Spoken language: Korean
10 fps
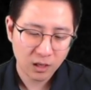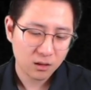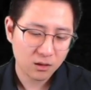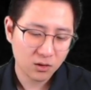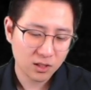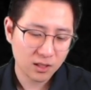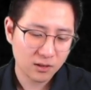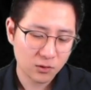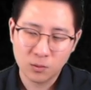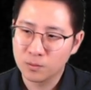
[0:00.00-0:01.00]
그것에
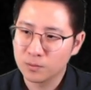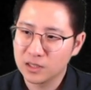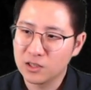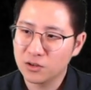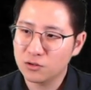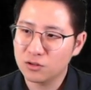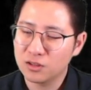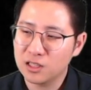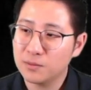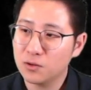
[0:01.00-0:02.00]
대해서 좀 이겨낼 수 있는
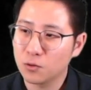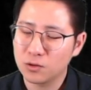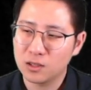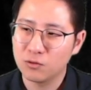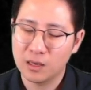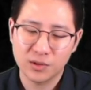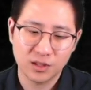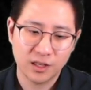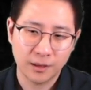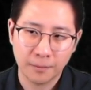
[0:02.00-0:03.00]
팁을 얻기
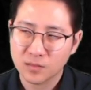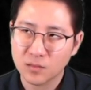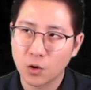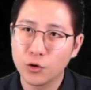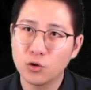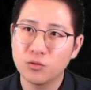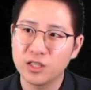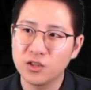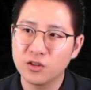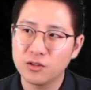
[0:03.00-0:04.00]
위함인데 음. 어려움을
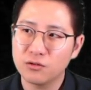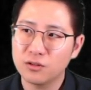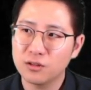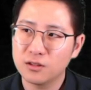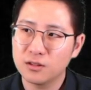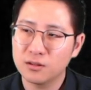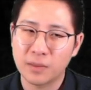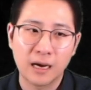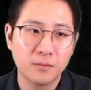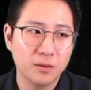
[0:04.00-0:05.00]
이겨낼 수 있는
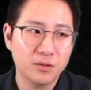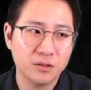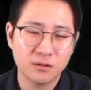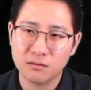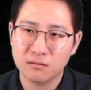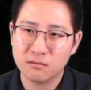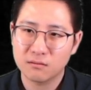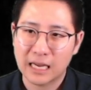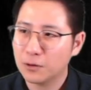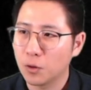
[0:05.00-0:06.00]
방법은
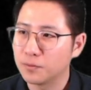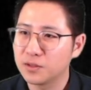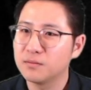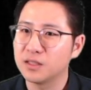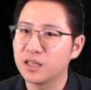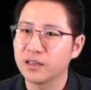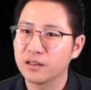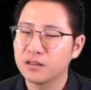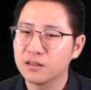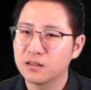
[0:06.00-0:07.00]
따로 없습니다.
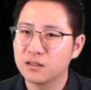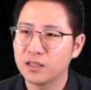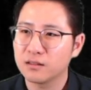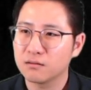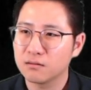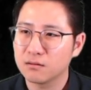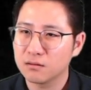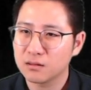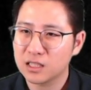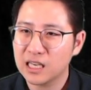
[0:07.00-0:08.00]
그냥
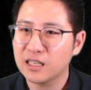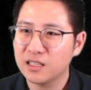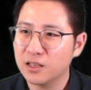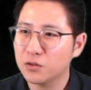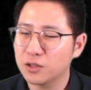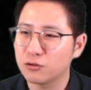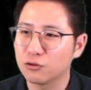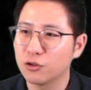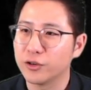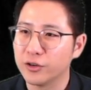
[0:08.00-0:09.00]
시간이 해결해 줄
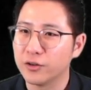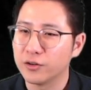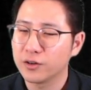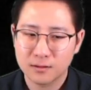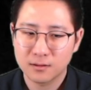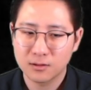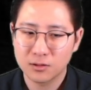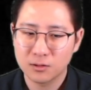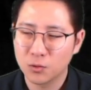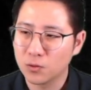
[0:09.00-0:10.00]
거예요.
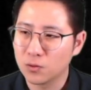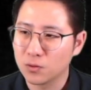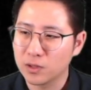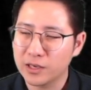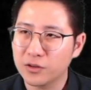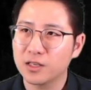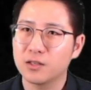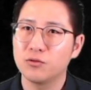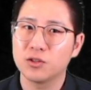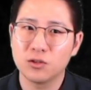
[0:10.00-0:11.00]
그거를 뭐
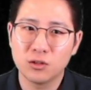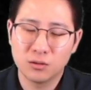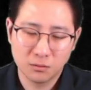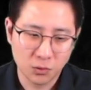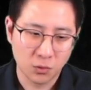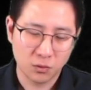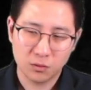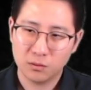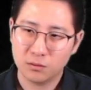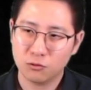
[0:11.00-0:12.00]
해결하기 위해서 뭐
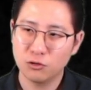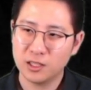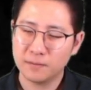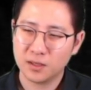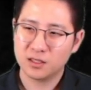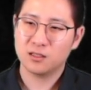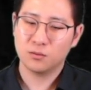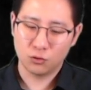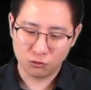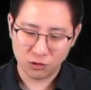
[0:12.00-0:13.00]
꿀팁 같이
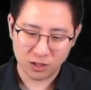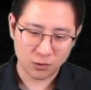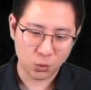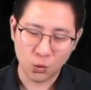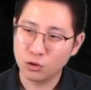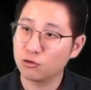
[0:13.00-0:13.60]
뭐 누구에게 조언을